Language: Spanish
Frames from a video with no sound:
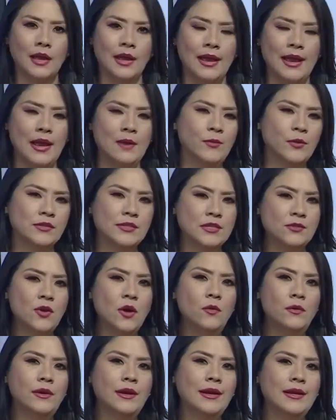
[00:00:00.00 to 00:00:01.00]
El proceso
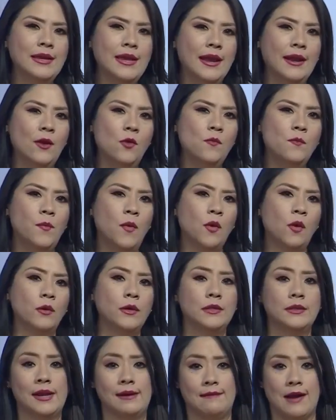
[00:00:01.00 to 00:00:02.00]
aún requiere un poco de
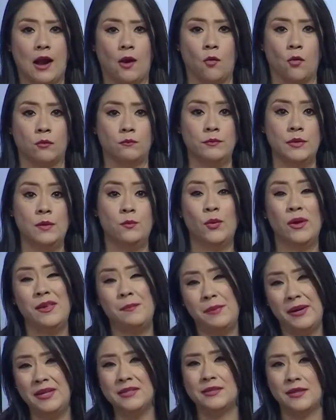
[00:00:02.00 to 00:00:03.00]
trabajo y puede
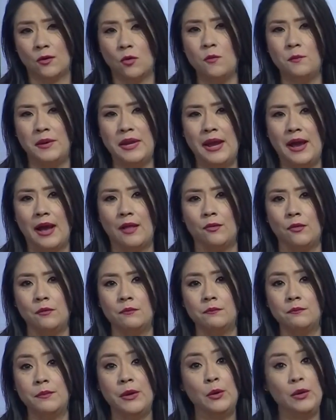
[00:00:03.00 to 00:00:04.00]
parecer complicado,
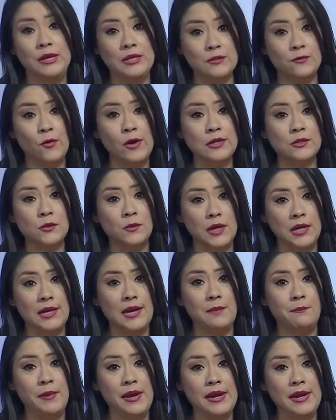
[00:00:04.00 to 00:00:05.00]
pero el esfuerzo vale
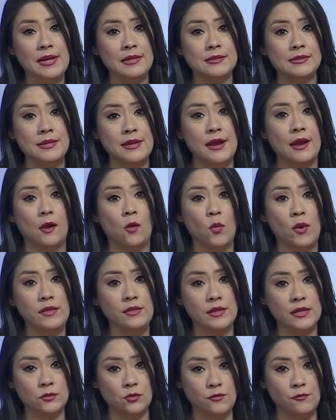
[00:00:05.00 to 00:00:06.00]
la pena si
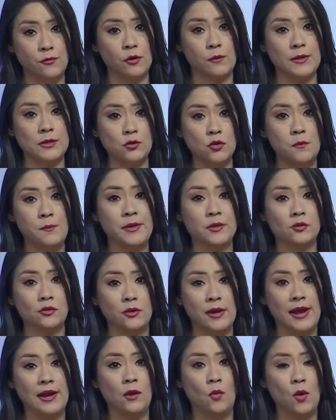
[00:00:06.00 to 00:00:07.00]
encuentra su información
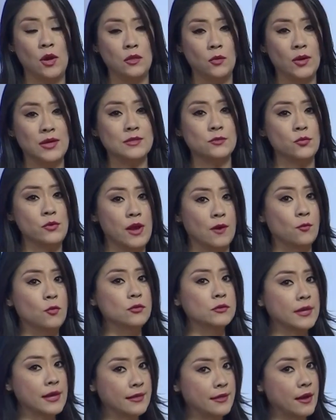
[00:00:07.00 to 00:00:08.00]
personal cuando hace una
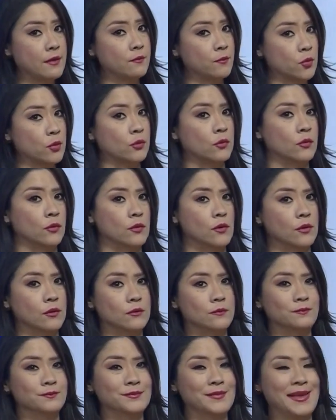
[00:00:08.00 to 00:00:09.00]
búsqueda por Google.
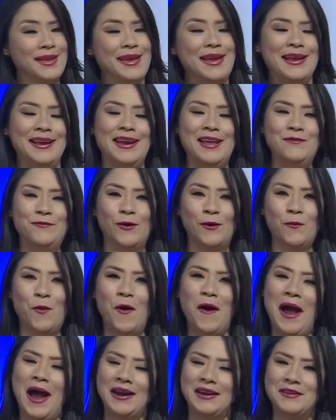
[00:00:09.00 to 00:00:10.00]
Le informó
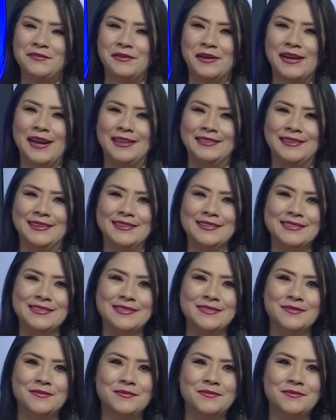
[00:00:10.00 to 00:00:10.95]
Arlen Fernández.